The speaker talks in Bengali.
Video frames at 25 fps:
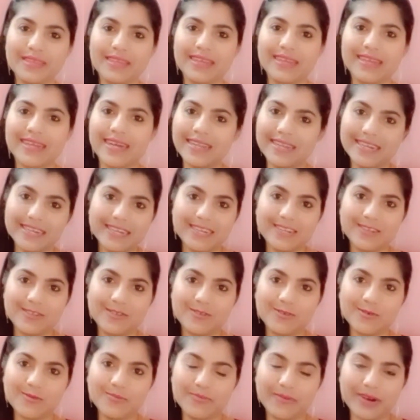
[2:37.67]
কালারটা
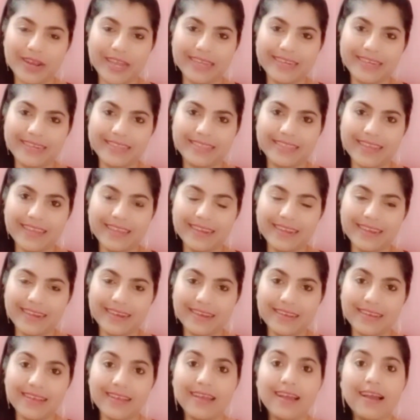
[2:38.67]
সো ব্রাইট তাই না
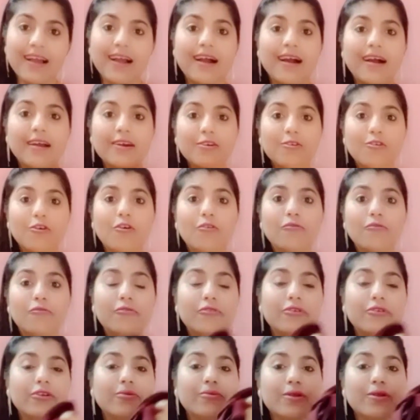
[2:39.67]
আর
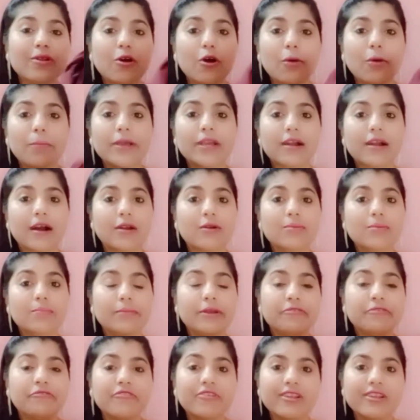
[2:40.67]
কমফোর্টেবল হবে কারণ
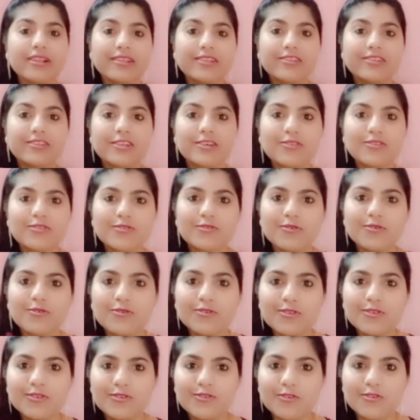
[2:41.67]
মেটেরিয়ালসটা সো
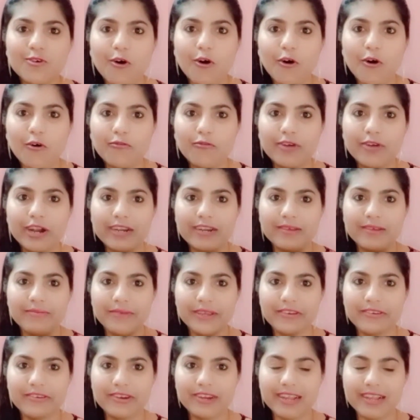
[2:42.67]
সফট একটা
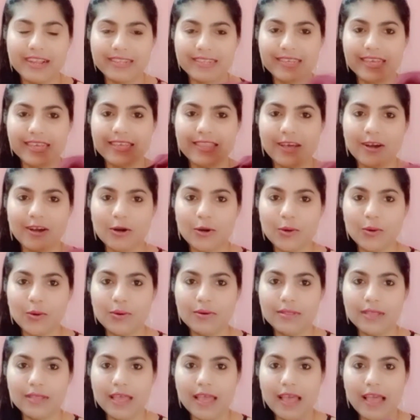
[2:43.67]
মেটেরিয়ালস এই দেখো
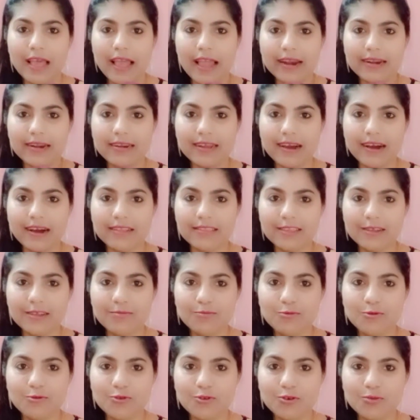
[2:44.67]
একটা হাতের
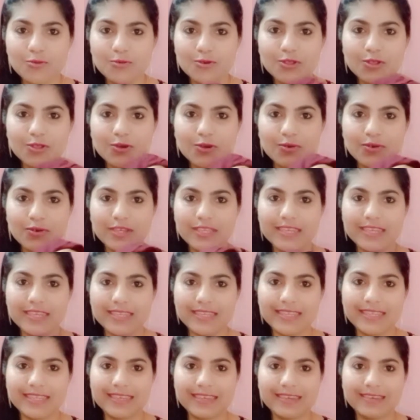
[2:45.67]
মুঠোর মধ্যে হয়ে
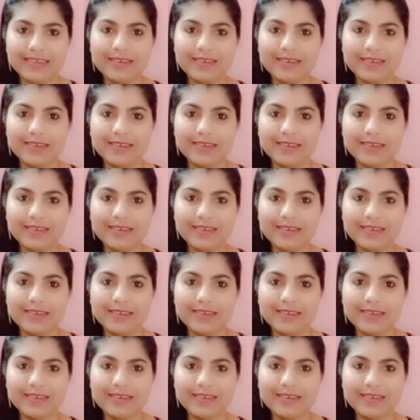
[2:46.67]
যাচ্ছে